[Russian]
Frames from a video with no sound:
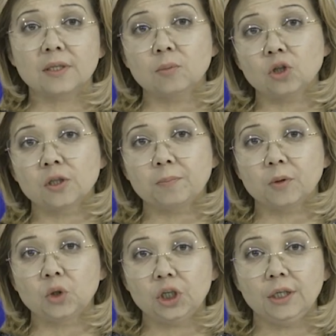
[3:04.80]
возможность
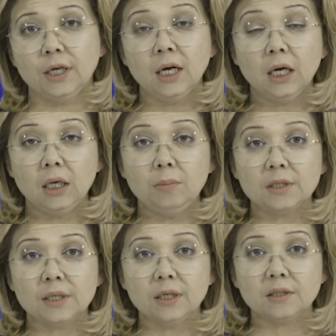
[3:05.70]
получения ими
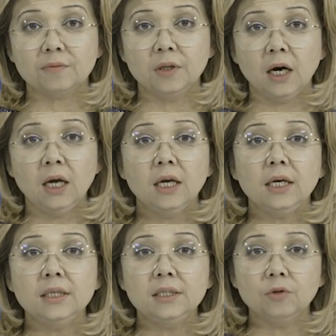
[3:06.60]
средств на
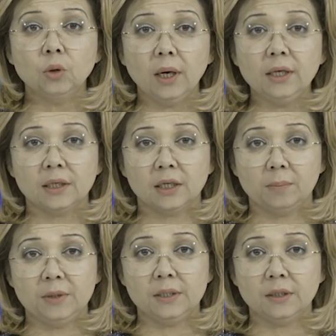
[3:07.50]
индивидуальных
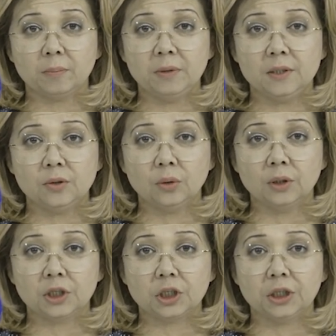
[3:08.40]
накопительных
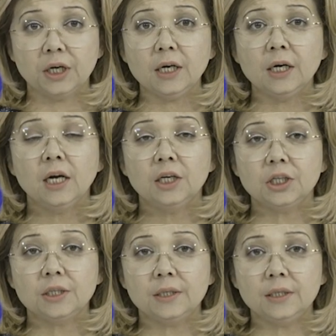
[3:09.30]
пенсионных счетах
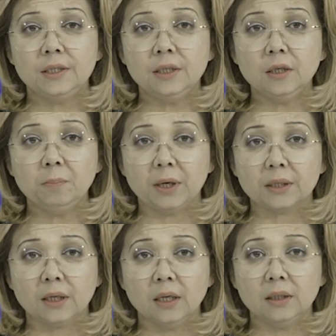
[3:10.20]
через единый
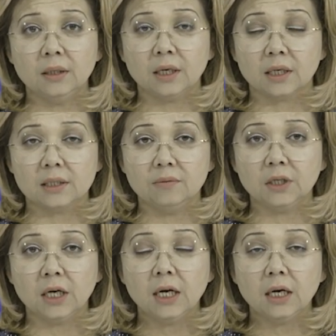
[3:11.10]
портал
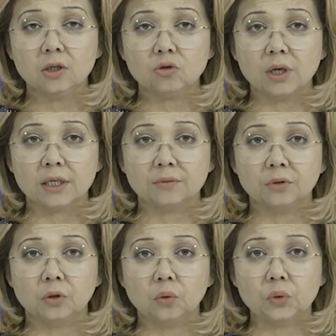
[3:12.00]
интерактивных
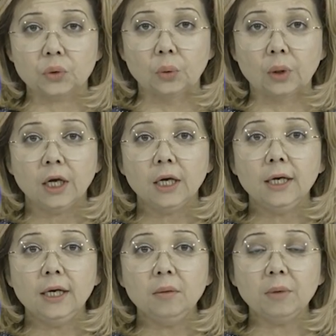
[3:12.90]
государственных услуг
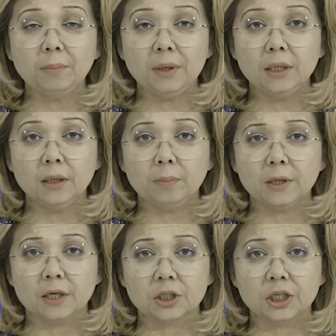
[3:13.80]
или мобильное
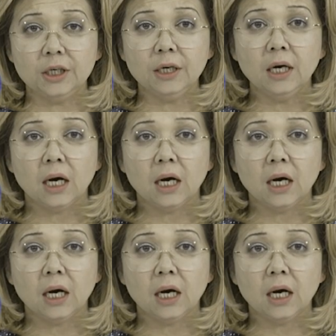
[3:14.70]
приложение